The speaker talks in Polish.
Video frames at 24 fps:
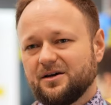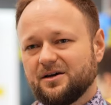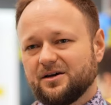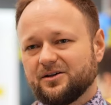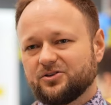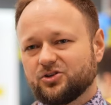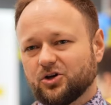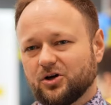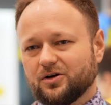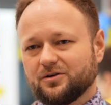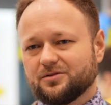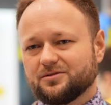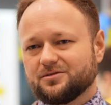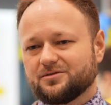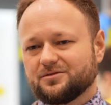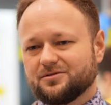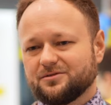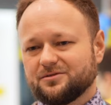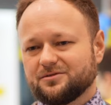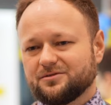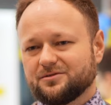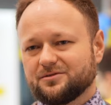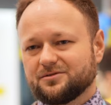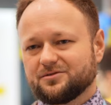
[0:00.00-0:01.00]
I to,
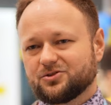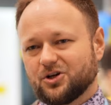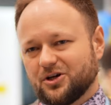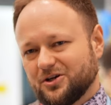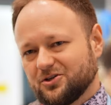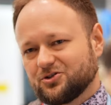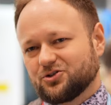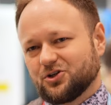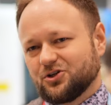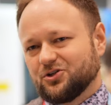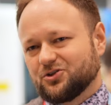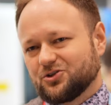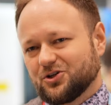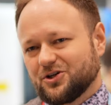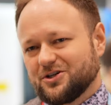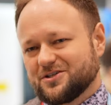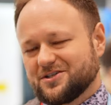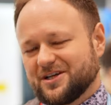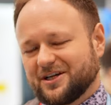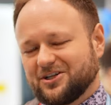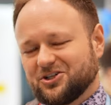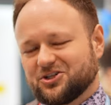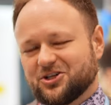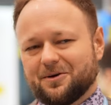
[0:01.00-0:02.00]
to, to, to
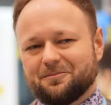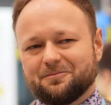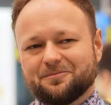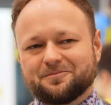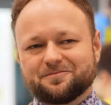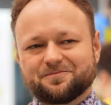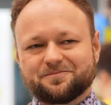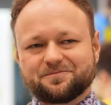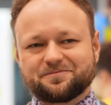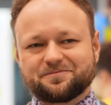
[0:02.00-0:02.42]
jest jakiś tam.